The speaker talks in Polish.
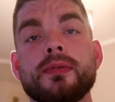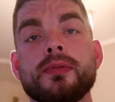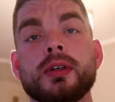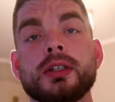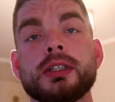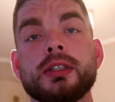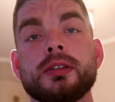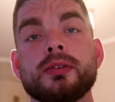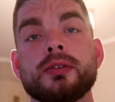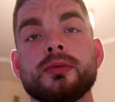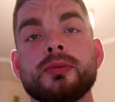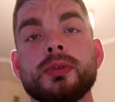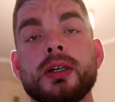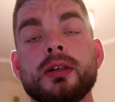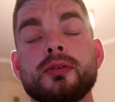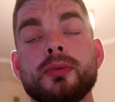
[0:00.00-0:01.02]
właśnie
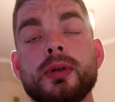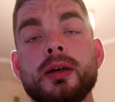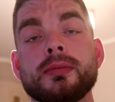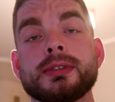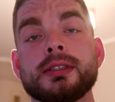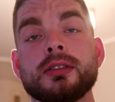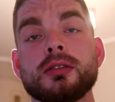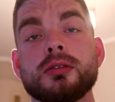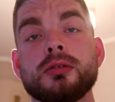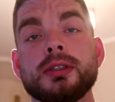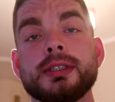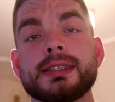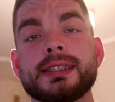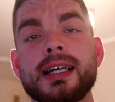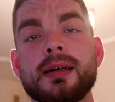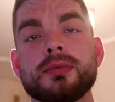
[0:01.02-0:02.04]
w Białym Stoku
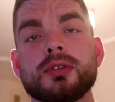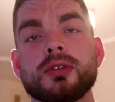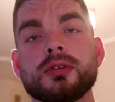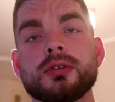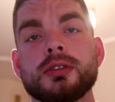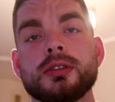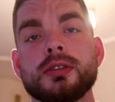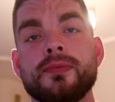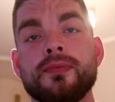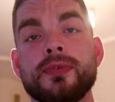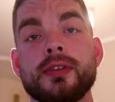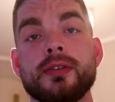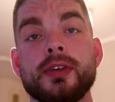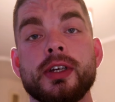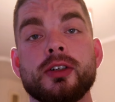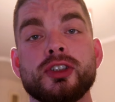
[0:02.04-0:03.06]
i stamtąd
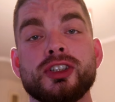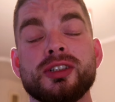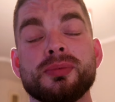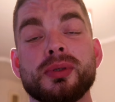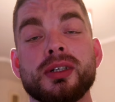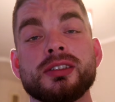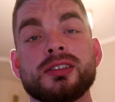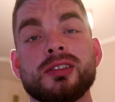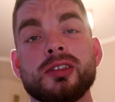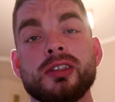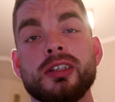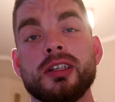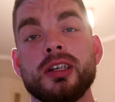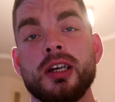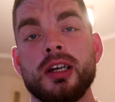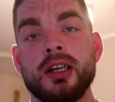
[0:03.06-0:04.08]
dwie godziny ponad
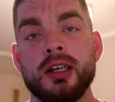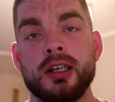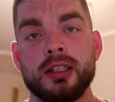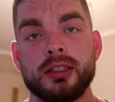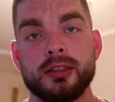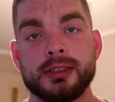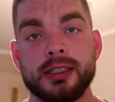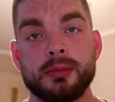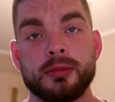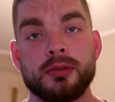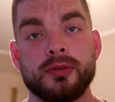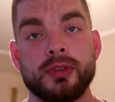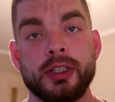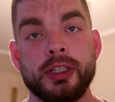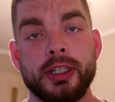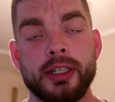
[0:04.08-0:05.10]
drogi do zamku
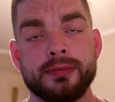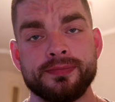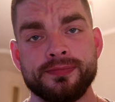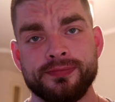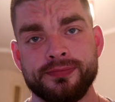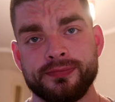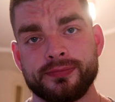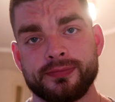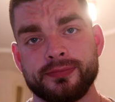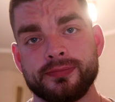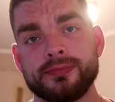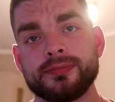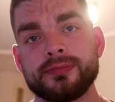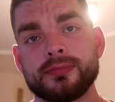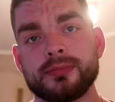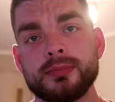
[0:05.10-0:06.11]
w Rynie.
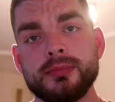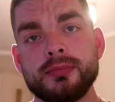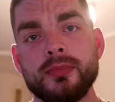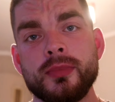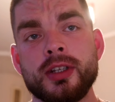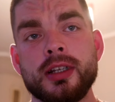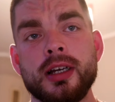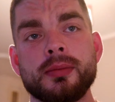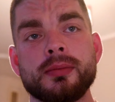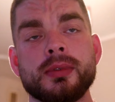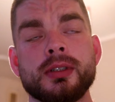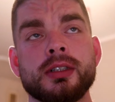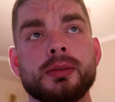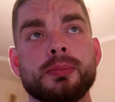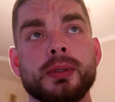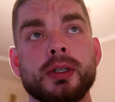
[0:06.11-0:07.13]
Tam
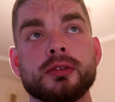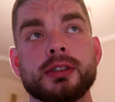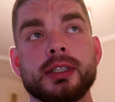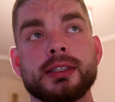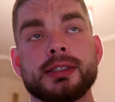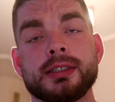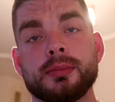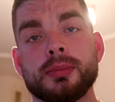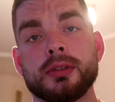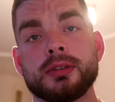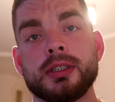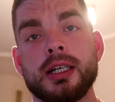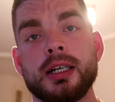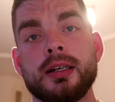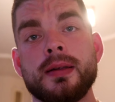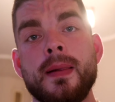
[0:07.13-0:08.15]
piątek,
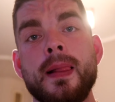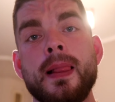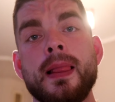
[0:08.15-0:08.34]
sobota,